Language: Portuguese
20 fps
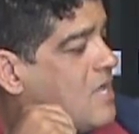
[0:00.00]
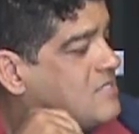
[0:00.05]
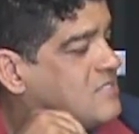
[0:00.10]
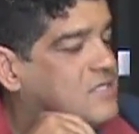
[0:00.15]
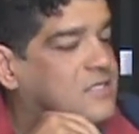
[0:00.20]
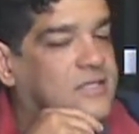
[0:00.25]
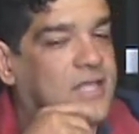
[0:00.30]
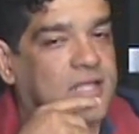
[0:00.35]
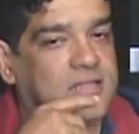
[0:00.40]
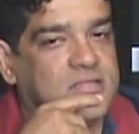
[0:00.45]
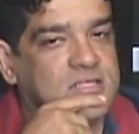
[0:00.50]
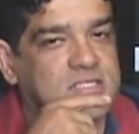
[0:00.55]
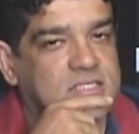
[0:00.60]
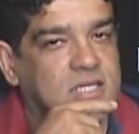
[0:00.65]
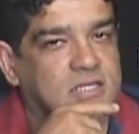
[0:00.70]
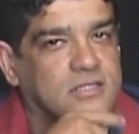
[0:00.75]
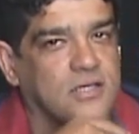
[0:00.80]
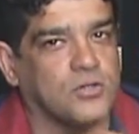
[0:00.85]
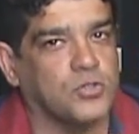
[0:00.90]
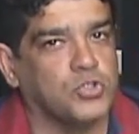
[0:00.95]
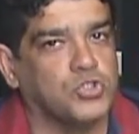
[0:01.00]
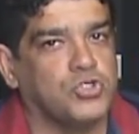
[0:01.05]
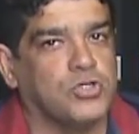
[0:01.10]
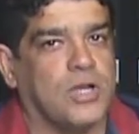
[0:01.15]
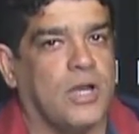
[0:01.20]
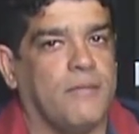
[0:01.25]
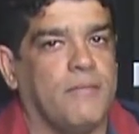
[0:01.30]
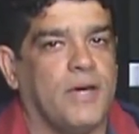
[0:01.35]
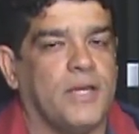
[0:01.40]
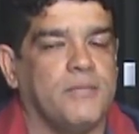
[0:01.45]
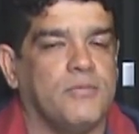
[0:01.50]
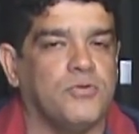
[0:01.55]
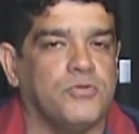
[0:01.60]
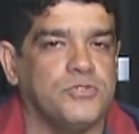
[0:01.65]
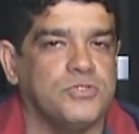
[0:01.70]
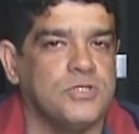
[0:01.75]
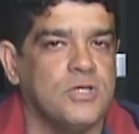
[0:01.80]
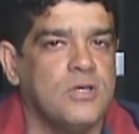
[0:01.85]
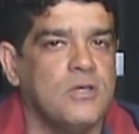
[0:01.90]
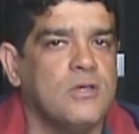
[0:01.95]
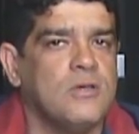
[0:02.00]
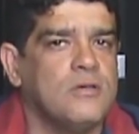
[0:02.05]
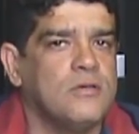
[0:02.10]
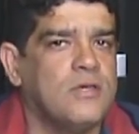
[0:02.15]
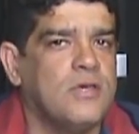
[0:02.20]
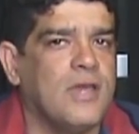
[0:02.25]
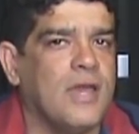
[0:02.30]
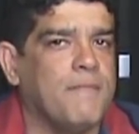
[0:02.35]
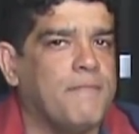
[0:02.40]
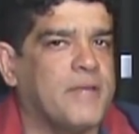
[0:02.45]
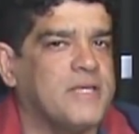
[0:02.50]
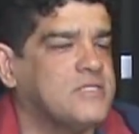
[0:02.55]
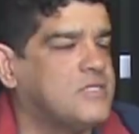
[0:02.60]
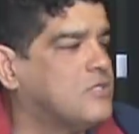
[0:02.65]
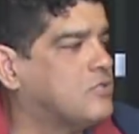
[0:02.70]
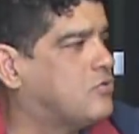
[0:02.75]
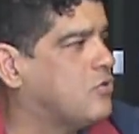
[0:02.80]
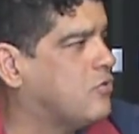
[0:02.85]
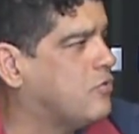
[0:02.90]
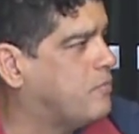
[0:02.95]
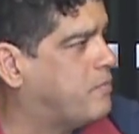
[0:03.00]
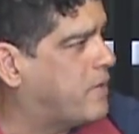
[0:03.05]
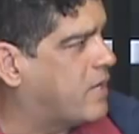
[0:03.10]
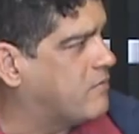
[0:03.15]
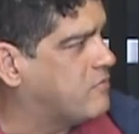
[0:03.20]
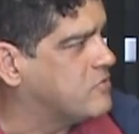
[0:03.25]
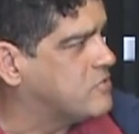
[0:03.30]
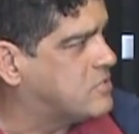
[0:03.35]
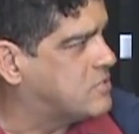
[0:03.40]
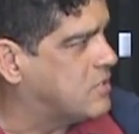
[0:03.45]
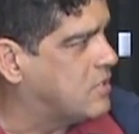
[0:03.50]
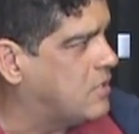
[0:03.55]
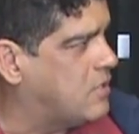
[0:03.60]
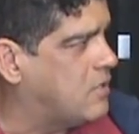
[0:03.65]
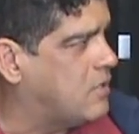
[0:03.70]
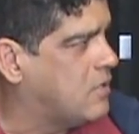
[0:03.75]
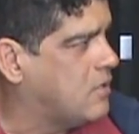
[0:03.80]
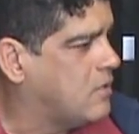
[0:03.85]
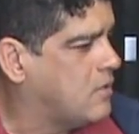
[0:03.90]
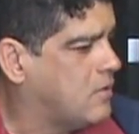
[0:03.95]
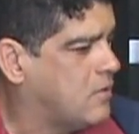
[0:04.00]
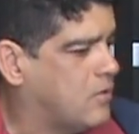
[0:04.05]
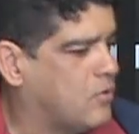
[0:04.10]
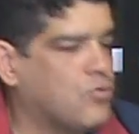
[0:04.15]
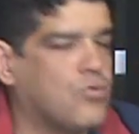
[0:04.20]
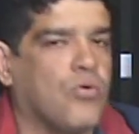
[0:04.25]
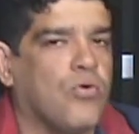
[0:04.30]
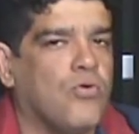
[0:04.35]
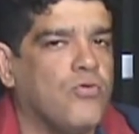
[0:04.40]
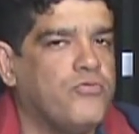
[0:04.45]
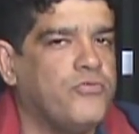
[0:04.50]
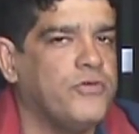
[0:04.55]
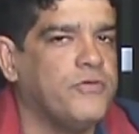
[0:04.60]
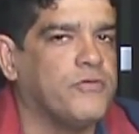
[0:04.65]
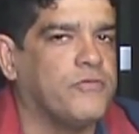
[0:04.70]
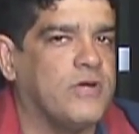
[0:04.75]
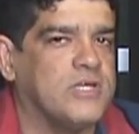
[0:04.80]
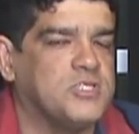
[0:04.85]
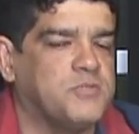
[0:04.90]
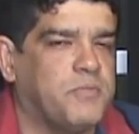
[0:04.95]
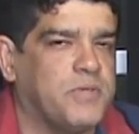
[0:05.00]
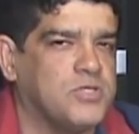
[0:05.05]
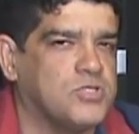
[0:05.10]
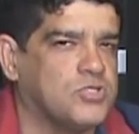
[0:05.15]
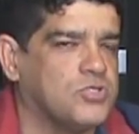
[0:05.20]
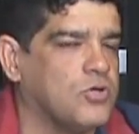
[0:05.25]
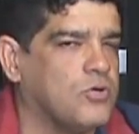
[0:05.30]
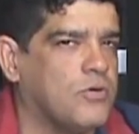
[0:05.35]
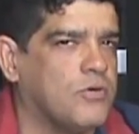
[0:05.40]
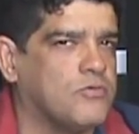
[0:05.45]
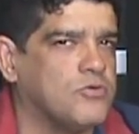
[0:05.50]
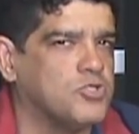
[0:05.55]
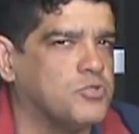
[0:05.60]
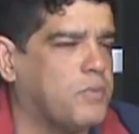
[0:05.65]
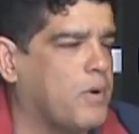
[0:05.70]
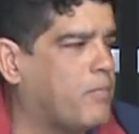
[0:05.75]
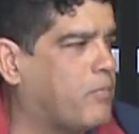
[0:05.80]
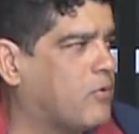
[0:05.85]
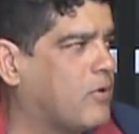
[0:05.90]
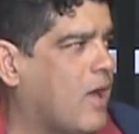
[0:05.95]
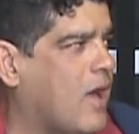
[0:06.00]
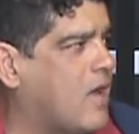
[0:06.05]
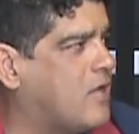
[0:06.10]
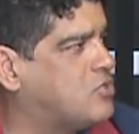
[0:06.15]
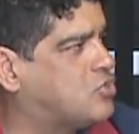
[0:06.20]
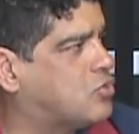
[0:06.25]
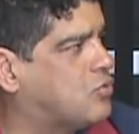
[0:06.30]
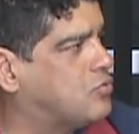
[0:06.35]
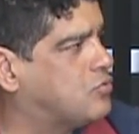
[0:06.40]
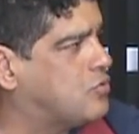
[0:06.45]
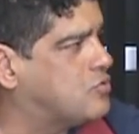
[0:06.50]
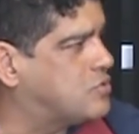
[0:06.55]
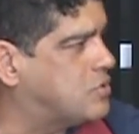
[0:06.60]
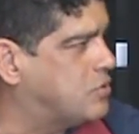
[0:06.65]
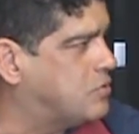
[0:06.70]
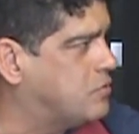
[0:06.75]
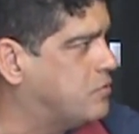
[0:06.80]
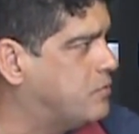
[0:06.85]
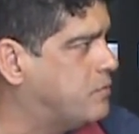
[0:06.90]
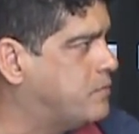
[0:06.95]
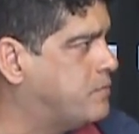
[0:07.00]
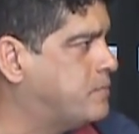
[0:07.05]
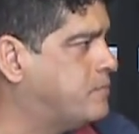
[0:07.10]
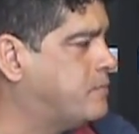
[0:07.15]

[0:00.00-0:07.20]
a cidade de Santa Cruz do Caparibe hoje que representou para você o convívio com as pessoas, com os populares, com o torcedor?